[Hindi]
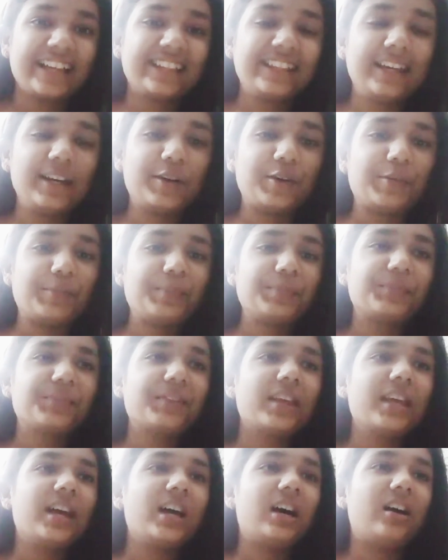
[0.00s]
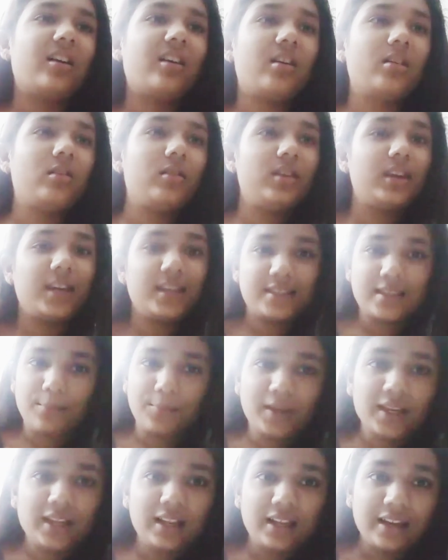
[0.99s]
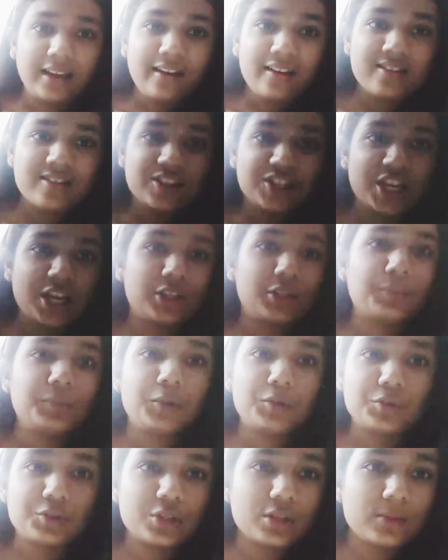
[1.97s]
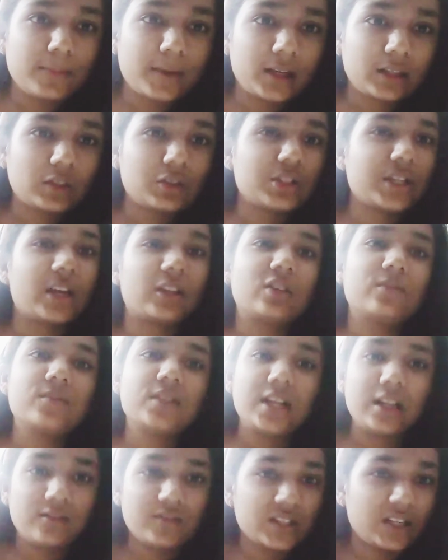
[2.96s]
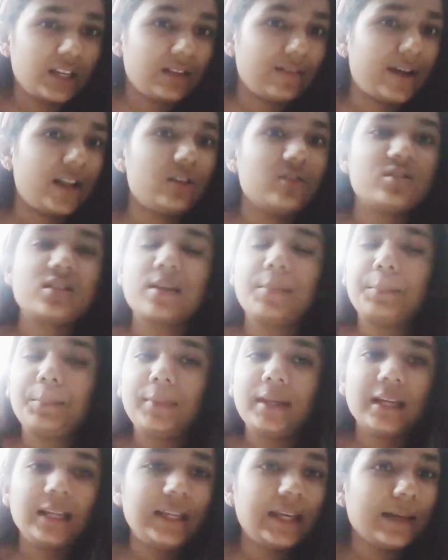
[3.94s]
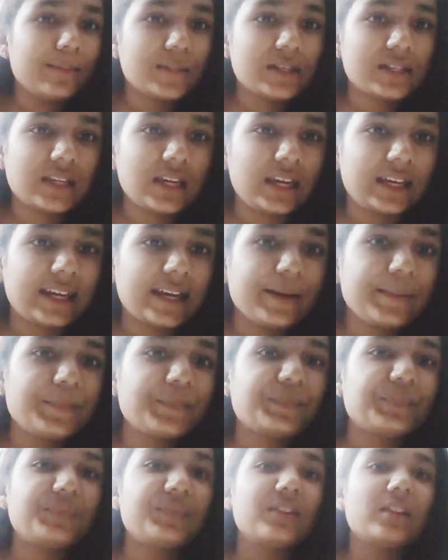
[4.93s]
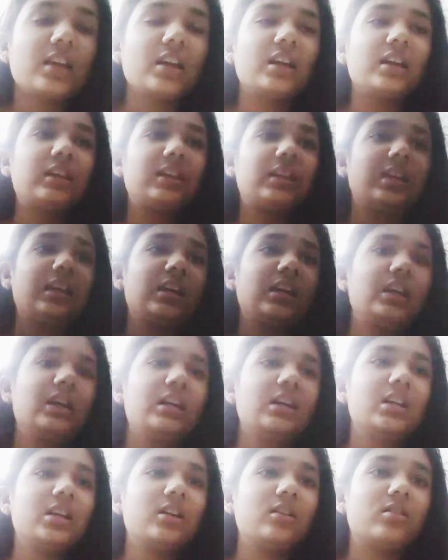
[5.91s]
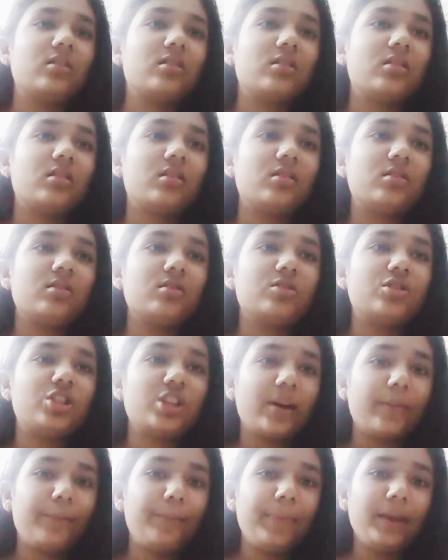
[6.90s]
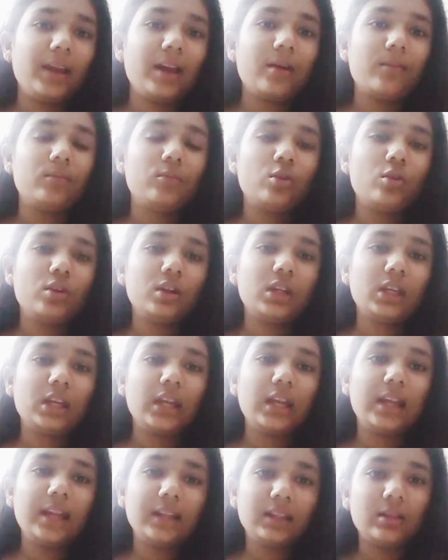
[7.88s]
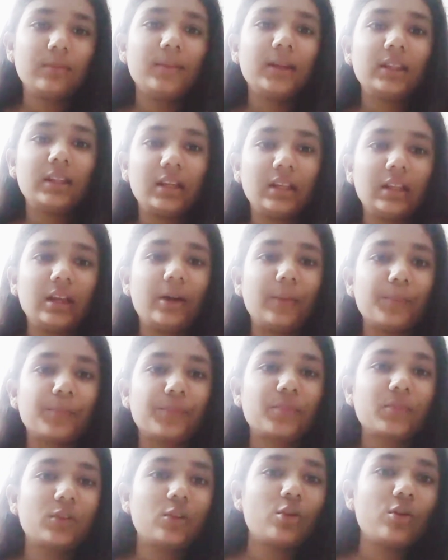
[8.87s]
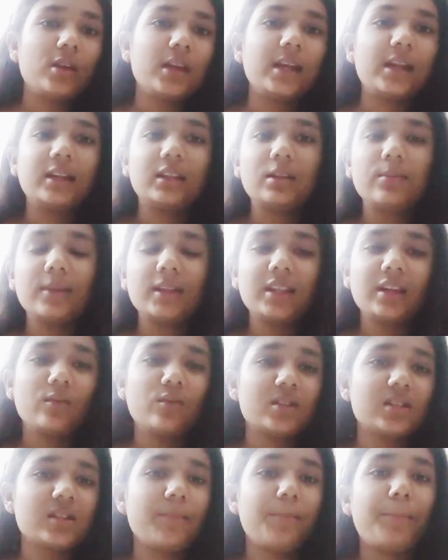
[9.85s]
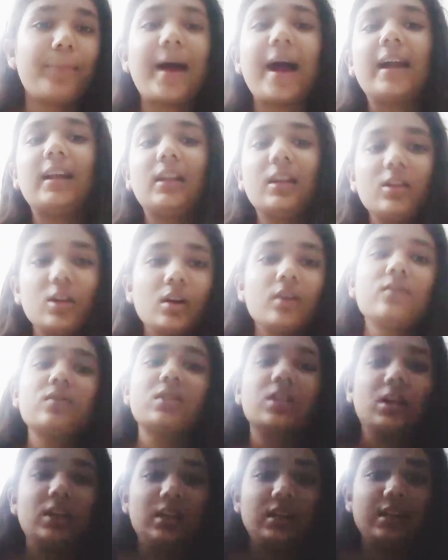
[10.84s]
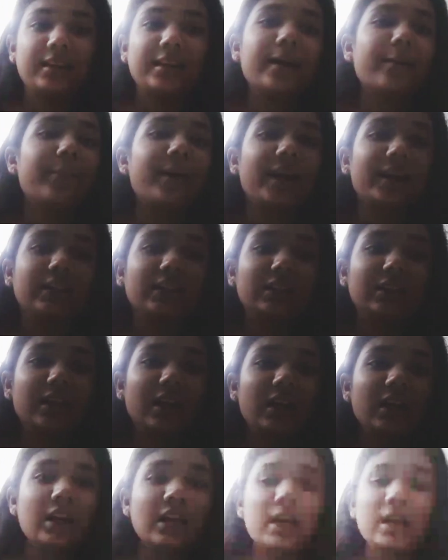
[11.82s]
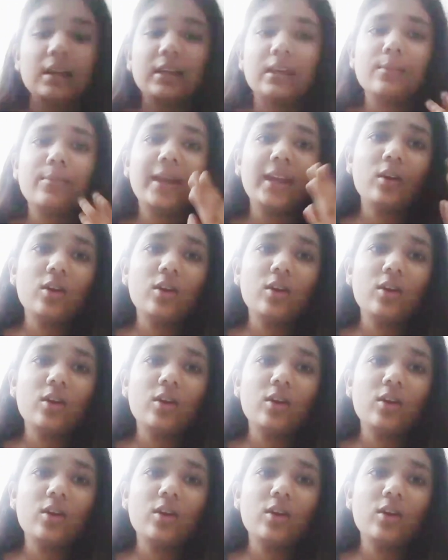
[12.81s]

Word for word: देखो आ, ये सबके लिए चाहे तुम ट्यूशन पढ़ते हो चाहे तुम सेल्फ स्टडी वाले हो सबके लिए मिस्टेक है कि जब भी हम लोग एट्थ में थे ना तो एट्थ में देर वॉज अ पैटर्न ऑफ स्टडी क्या पैटर्न था कि भाई